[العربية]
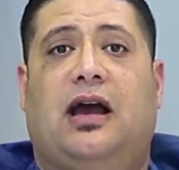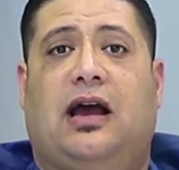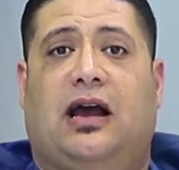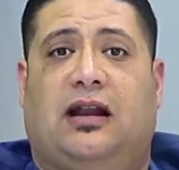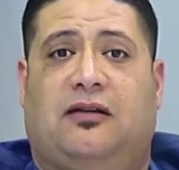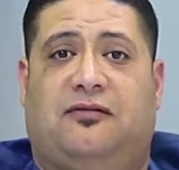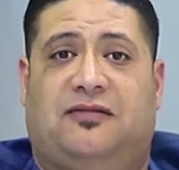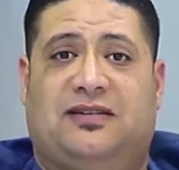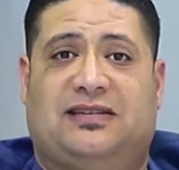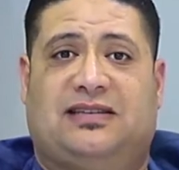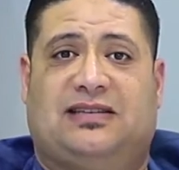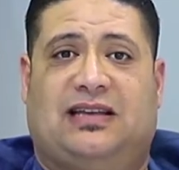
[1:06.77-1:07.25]

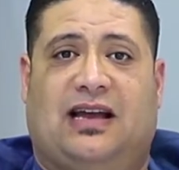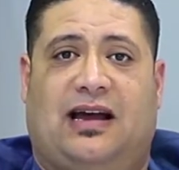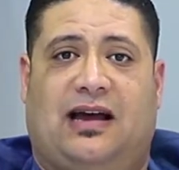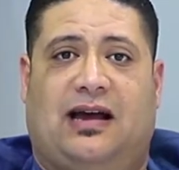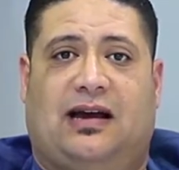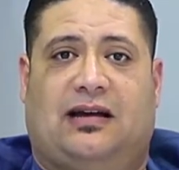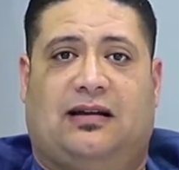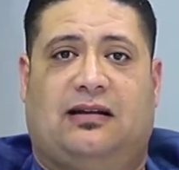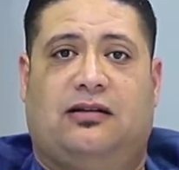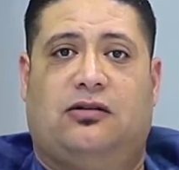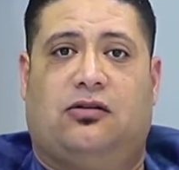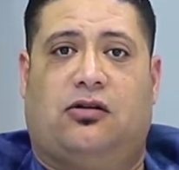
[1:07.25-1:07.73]

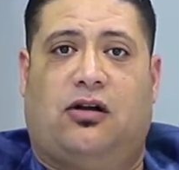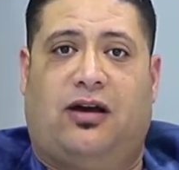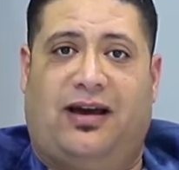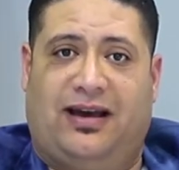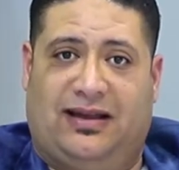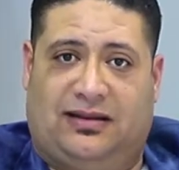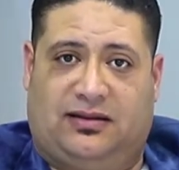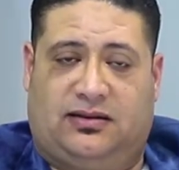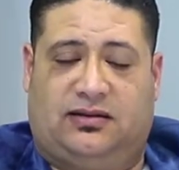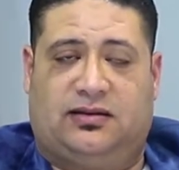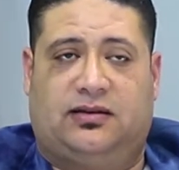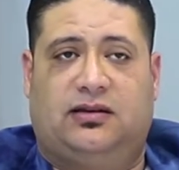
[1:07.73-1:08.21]
الفيستا كلير
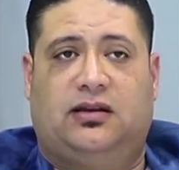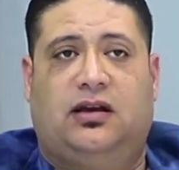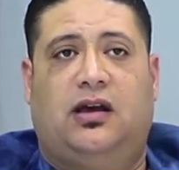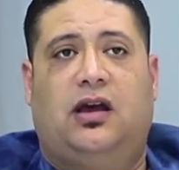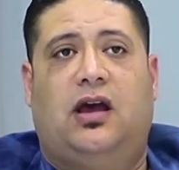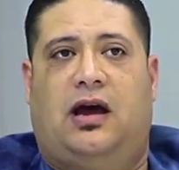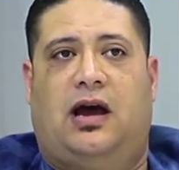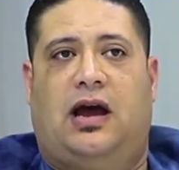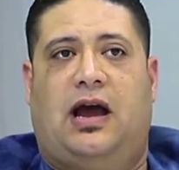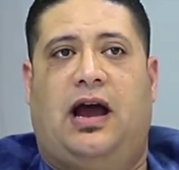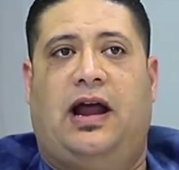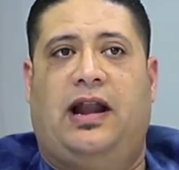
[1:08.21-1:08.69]
لايت
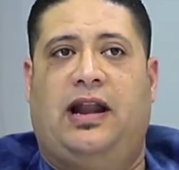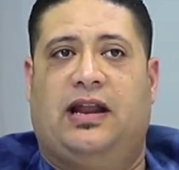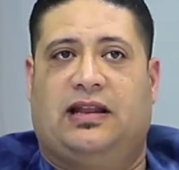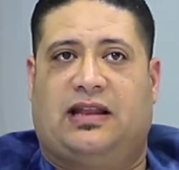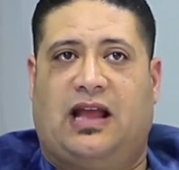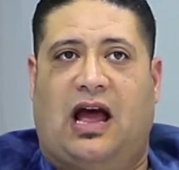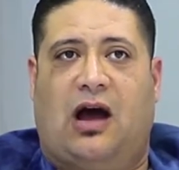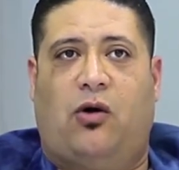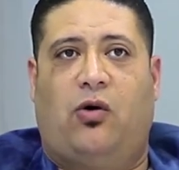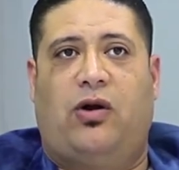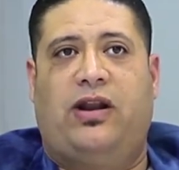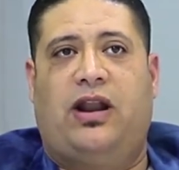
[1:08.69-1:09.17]
احنا
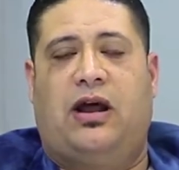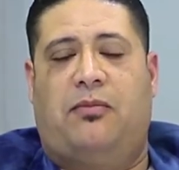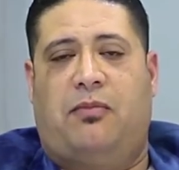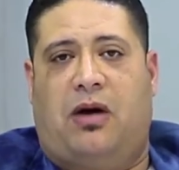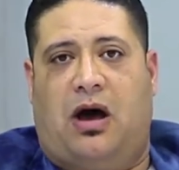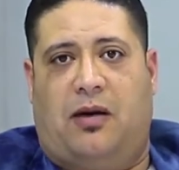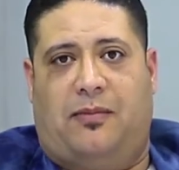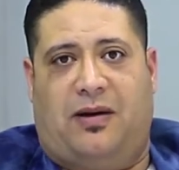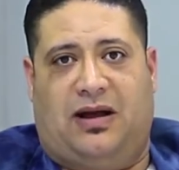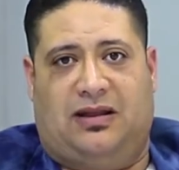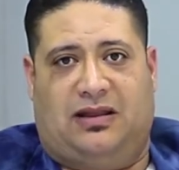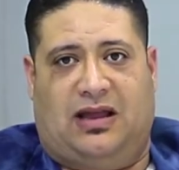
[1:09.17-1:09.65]
تعاوننا
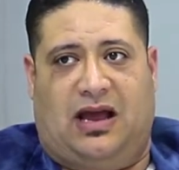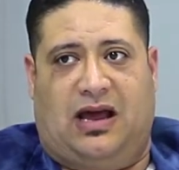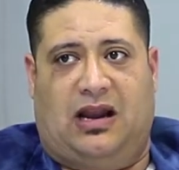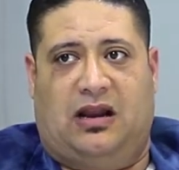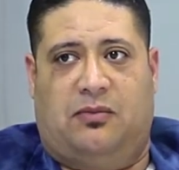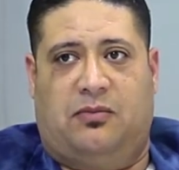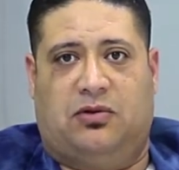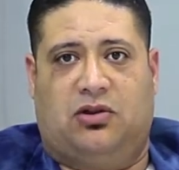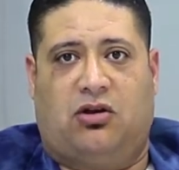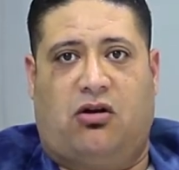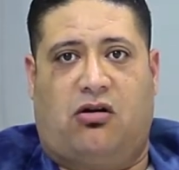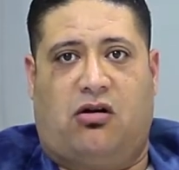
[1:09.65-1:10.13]
مع بعض
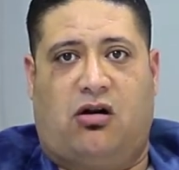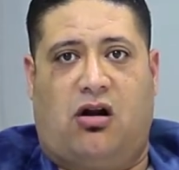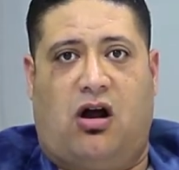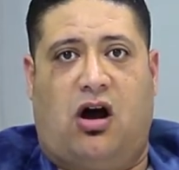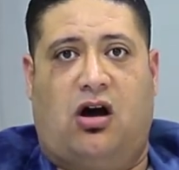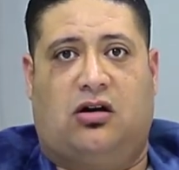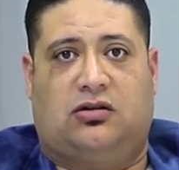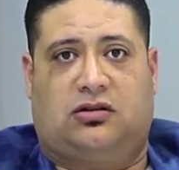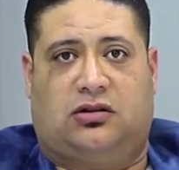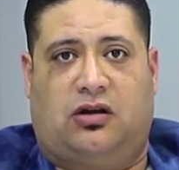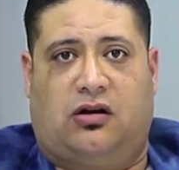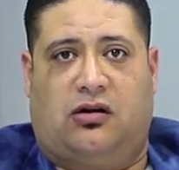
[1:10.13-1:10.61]
على مدار
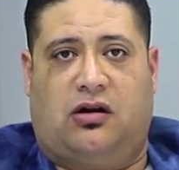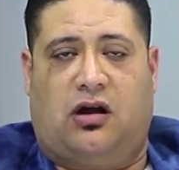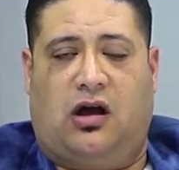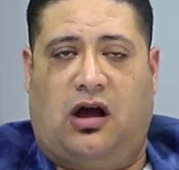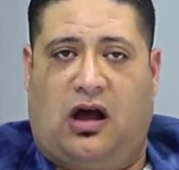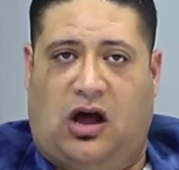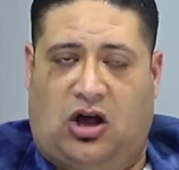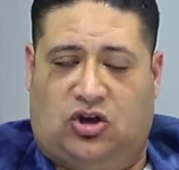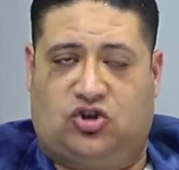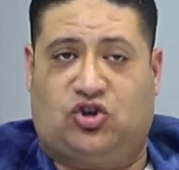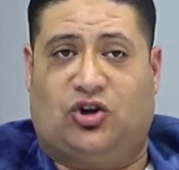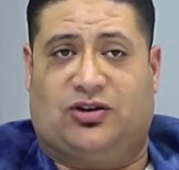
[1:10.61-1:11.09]
اكتر
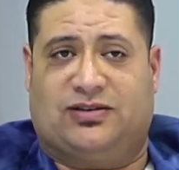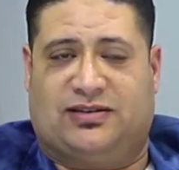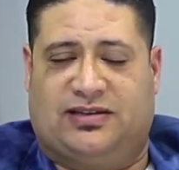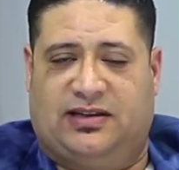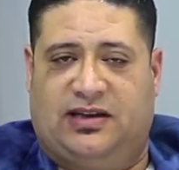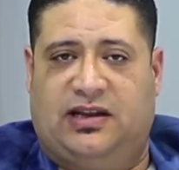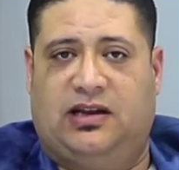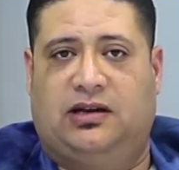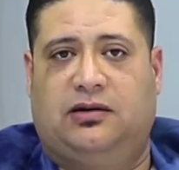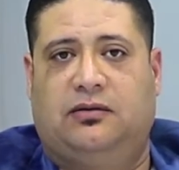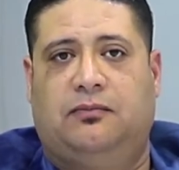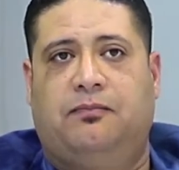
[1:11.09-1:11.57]
10
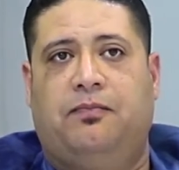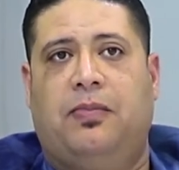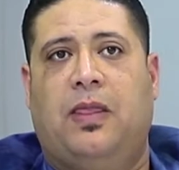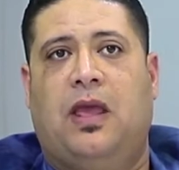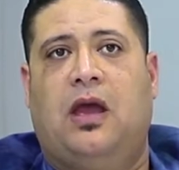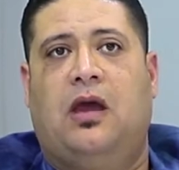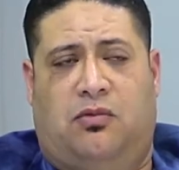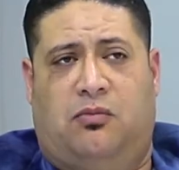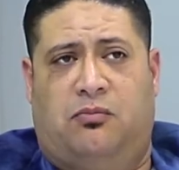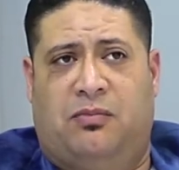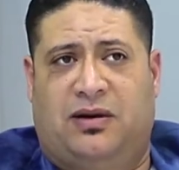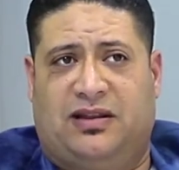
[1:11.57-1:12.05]
سنين
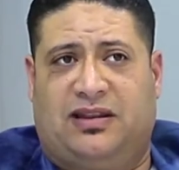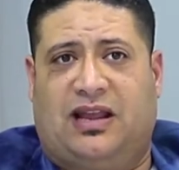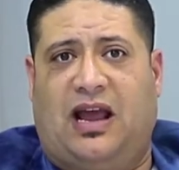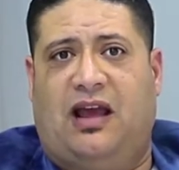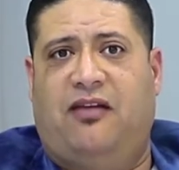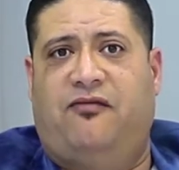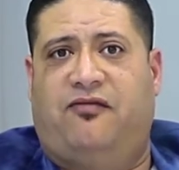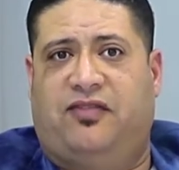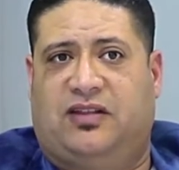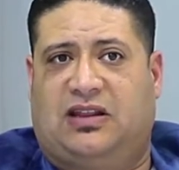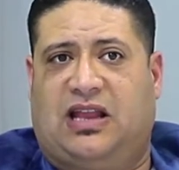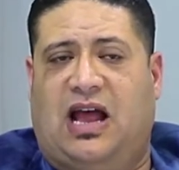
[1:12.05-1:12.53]

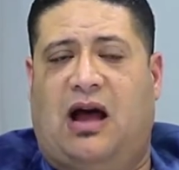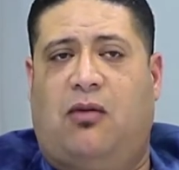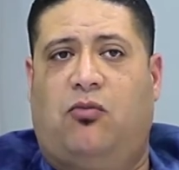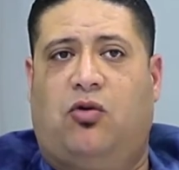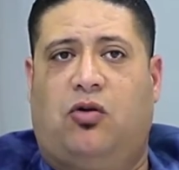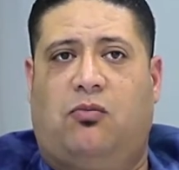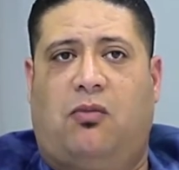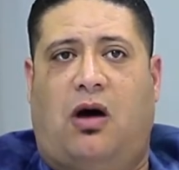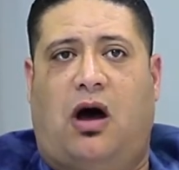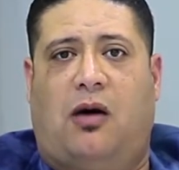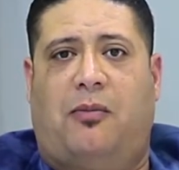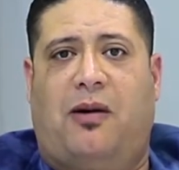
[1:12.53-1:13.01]
مرتاحين في
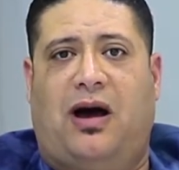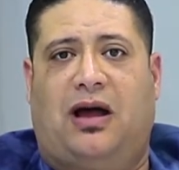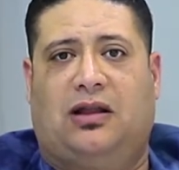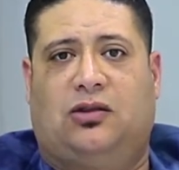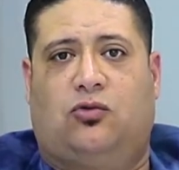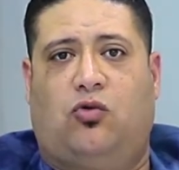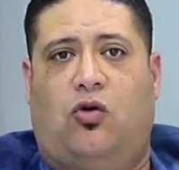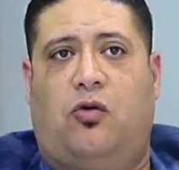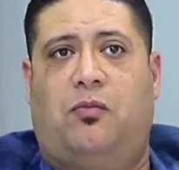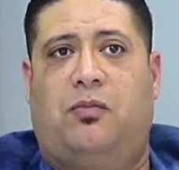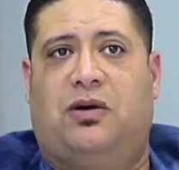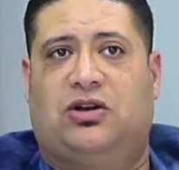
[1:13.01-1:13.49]
التعامل مع
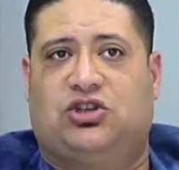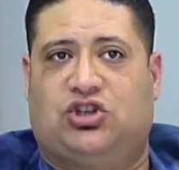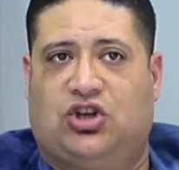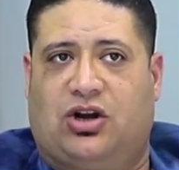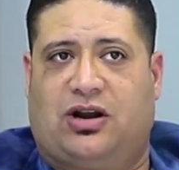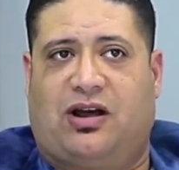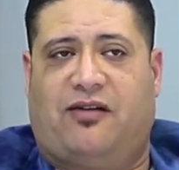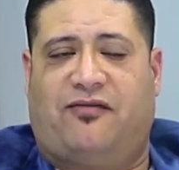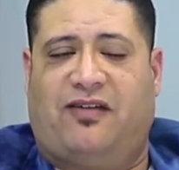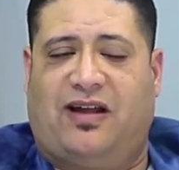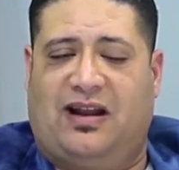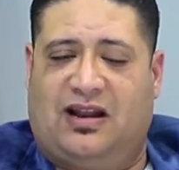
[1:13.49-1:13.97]
بعض وهم
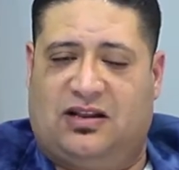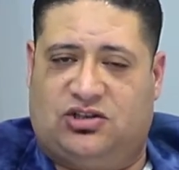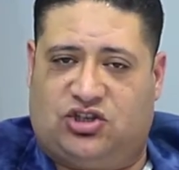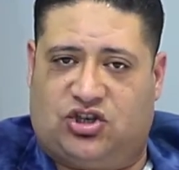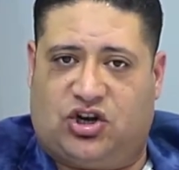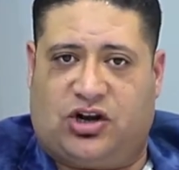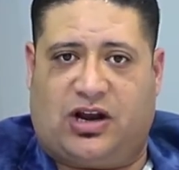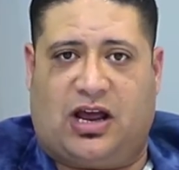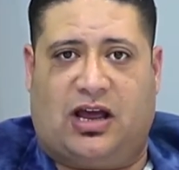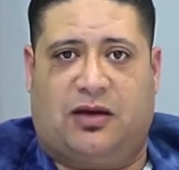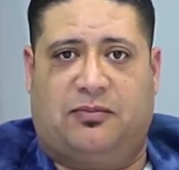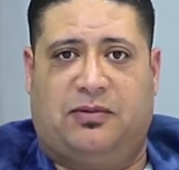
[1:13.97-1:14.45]
شركه فعلا
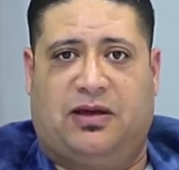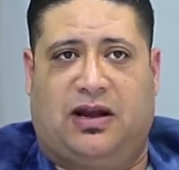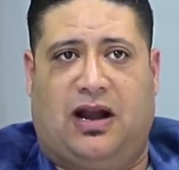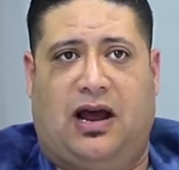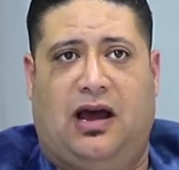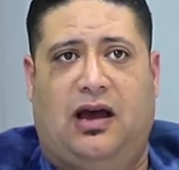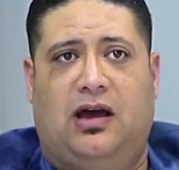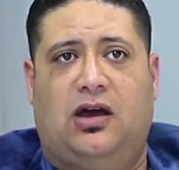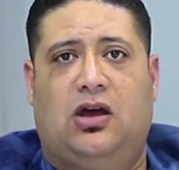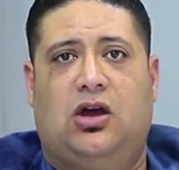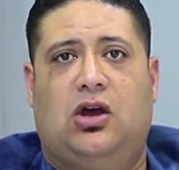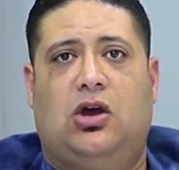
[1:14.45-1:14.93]
شركه
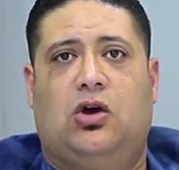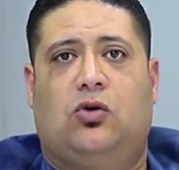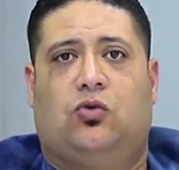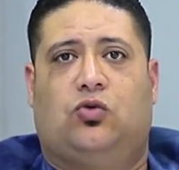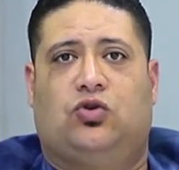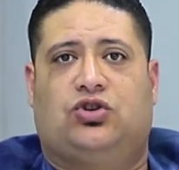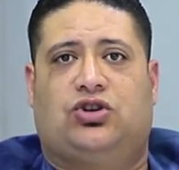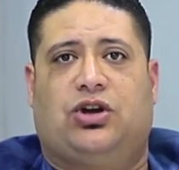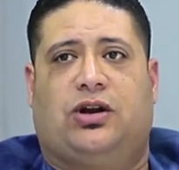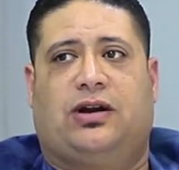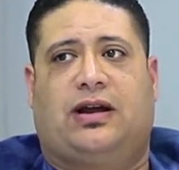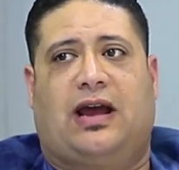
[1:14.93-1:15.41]
كبيره
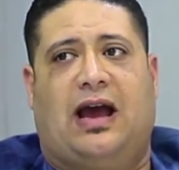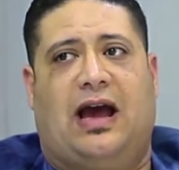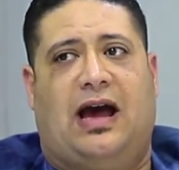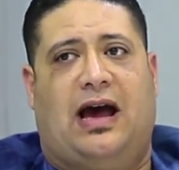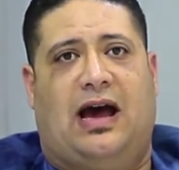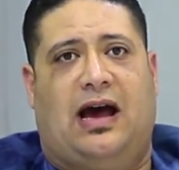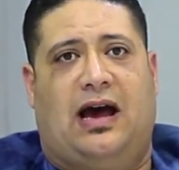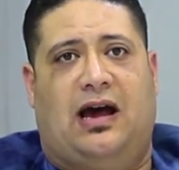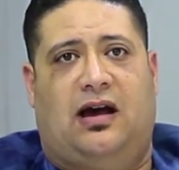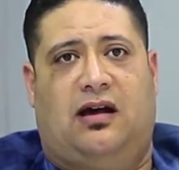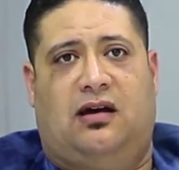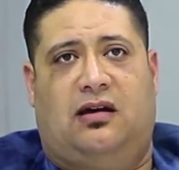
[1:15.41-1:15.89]
وشركه
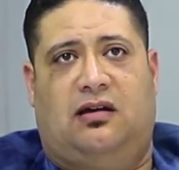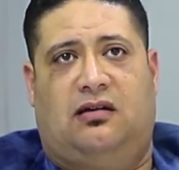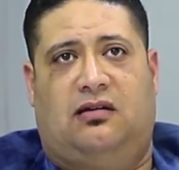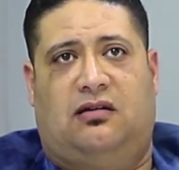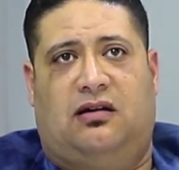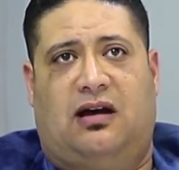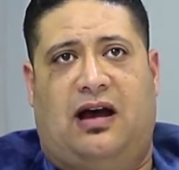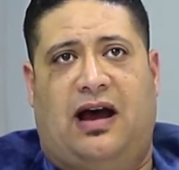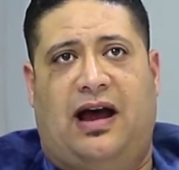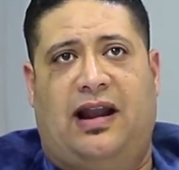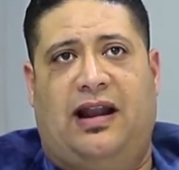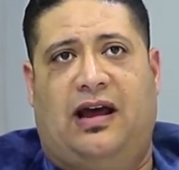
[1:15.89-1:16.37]

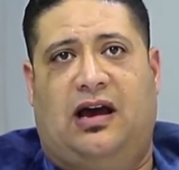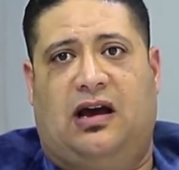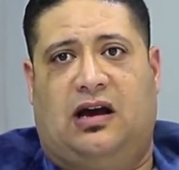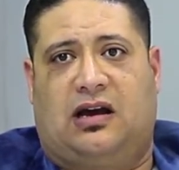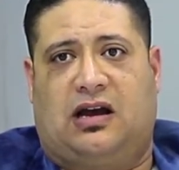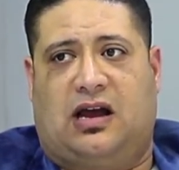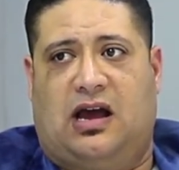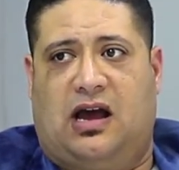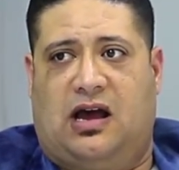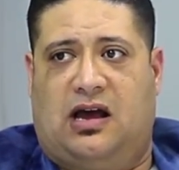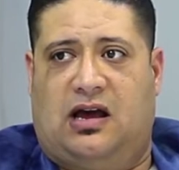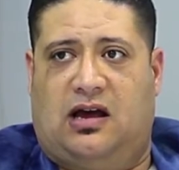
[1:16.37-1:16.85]
آه، انا
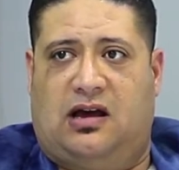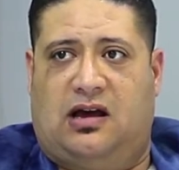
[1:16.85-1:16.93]
ك